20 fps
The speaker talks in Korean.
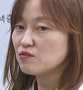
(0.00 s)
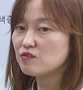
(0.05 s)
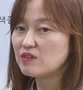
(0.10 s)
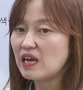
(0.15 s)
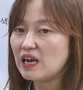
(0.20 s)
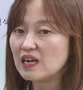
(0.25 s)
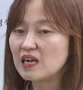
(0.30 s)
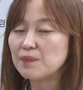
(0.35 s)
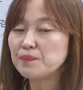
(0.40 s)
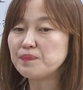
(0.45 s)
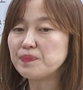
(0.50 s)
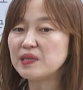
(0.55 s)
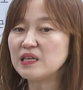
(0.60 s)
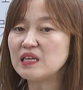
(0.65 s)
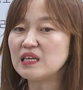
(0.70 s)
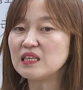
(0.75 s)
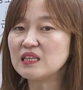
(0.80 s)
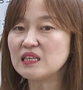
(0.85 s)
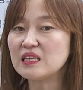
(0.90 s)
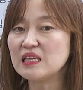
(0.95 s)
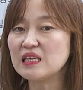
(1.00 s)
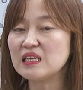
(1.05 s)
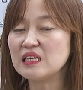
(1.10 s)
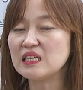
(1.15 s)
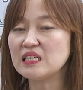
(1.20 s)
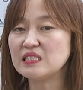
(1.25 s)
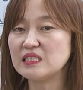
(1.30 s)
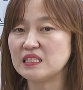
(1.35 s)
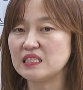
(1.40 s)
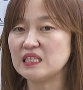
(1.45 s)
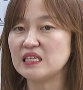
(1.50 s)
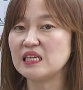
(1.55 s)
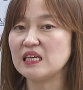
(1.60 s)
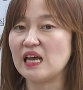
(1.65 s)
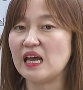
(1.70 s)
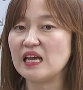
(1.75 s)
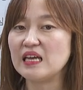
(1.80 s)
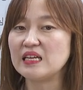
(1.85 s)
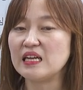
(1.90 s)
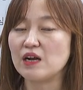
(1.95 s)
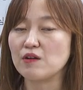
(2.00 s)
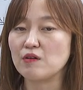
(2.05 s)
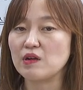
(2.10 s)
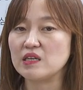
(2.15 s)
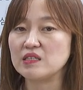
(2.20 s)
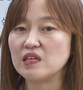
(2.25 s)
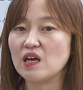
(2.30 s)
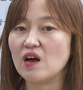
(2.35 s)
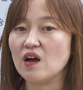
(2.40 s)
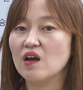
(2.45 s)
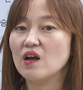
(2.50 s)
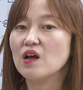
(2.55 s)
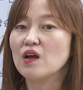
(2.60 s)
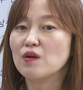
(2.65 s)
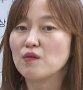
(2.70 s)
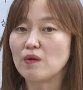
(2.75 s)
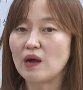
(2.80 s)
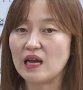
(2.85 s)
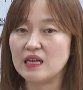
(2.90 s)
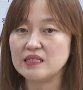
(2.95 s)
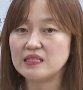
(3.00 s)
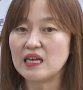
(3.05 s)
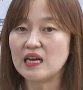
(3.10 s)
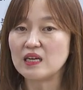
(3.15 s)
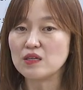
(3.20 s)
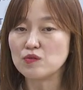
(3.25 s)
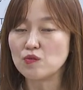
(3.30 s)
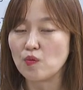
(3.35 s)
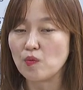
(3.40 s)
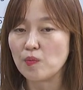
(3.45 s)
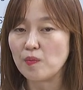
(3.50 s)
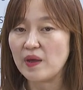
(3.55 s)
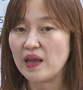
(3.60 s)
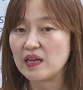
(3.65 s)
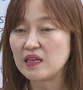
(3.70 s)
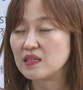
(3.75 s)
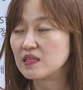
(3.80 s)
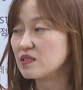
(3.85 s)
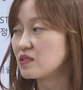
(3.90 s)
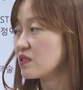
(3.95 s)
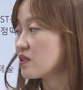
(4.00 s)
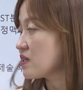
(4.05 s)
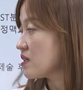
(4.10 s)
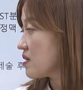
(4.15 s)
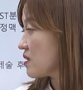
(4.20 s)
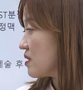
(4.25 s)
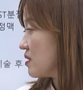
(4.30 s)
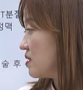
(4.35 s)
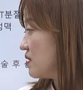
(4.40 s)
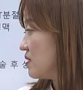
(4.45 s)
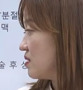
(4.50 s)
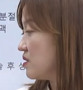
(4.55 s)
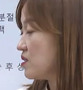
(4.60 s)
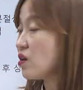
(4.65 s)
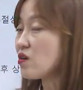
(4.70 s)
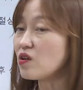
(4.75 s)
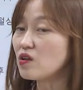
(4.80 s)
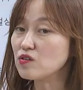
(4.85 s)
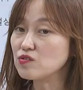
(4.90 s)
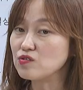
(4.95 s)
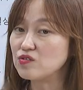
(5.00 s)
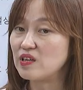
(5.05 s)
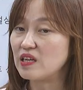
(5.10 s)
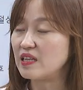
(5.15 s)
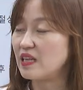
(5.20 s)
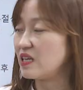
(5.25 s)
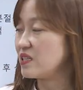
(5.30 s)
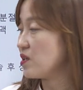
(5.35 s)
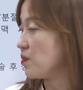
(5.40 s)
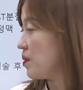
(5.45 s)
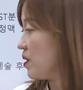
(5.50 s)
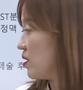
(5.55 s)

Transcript: 우리 아까 PTCA라고 해서 관상동맥 그 성형술에 대해서